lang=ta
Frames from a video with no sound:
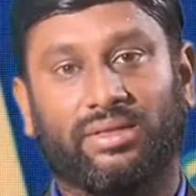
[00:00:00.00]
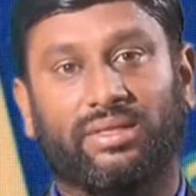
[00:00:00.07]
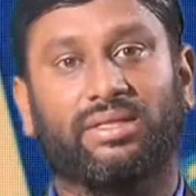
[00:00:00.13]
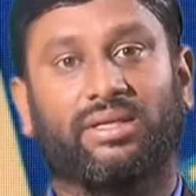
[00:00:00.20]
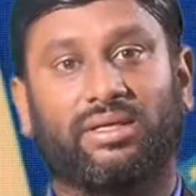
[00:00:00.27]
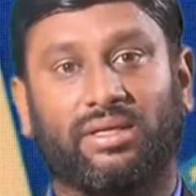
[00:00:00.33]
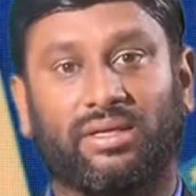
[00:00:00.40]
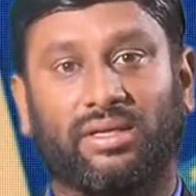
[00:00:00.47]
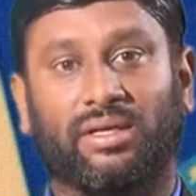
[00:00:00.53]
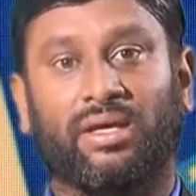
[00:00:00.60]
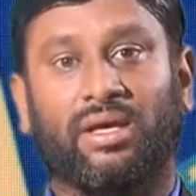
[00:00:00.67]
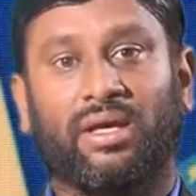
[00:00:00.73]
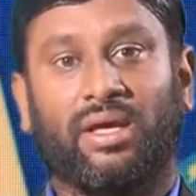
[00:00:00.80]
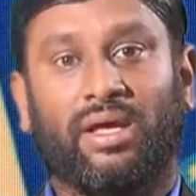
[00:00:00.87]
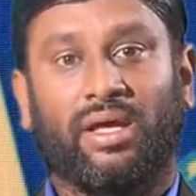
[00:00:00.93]
வந்து
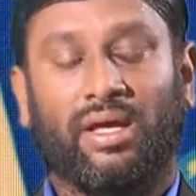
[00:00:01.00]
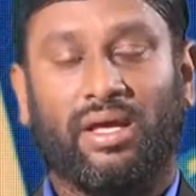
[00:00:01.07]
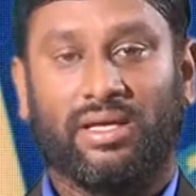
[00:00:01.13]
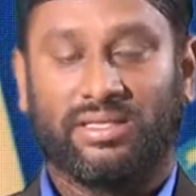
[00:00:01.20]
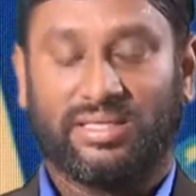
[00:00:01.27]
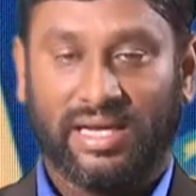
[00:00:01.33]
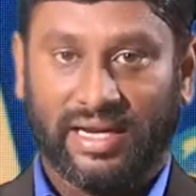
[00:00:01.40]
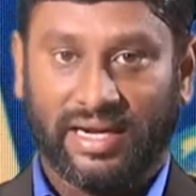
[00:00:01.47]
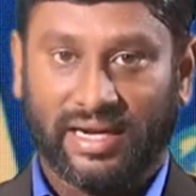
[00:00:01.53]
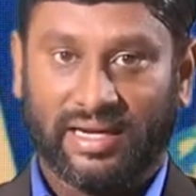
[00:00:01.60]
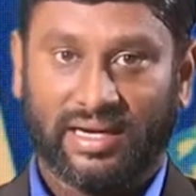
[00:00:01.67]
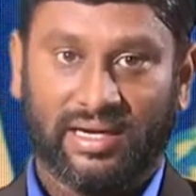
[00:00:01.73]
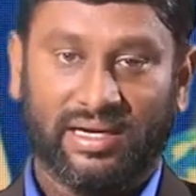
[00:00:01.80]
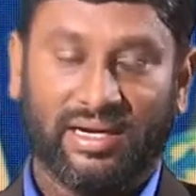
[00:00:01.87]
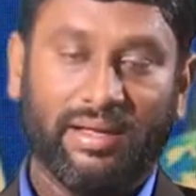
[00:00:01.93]
சில
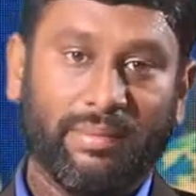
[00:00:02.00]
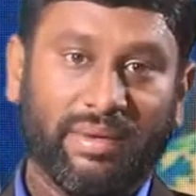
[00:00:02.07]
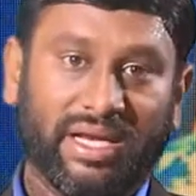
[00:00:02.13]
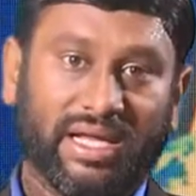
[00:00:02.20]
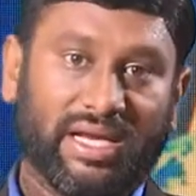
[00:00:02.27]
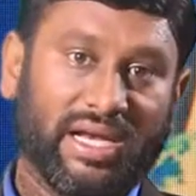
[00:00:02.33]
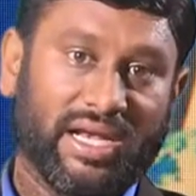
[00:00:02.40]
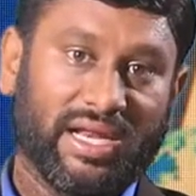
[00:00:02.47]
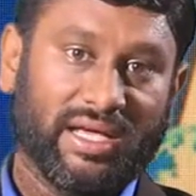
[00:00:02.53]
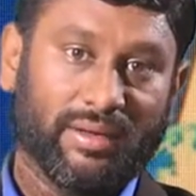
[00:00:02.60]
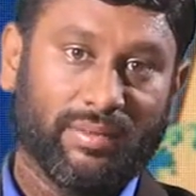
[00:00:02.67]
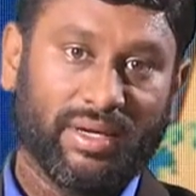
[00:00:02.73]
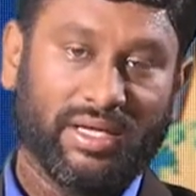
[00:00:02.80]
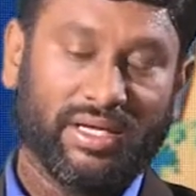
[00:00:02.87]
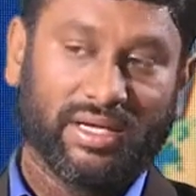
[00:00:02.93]
இடங்களில் மினி கிளினிக்
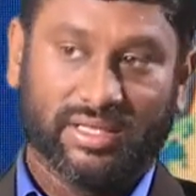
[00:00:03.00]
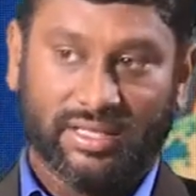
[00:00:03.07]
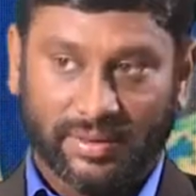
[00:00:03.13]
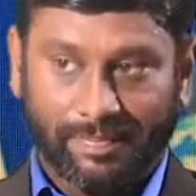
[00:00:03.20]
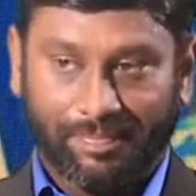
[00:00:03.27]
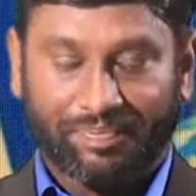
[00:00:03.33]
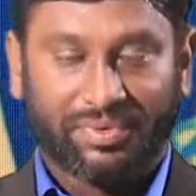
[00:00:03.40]
அப்படிங்கிறது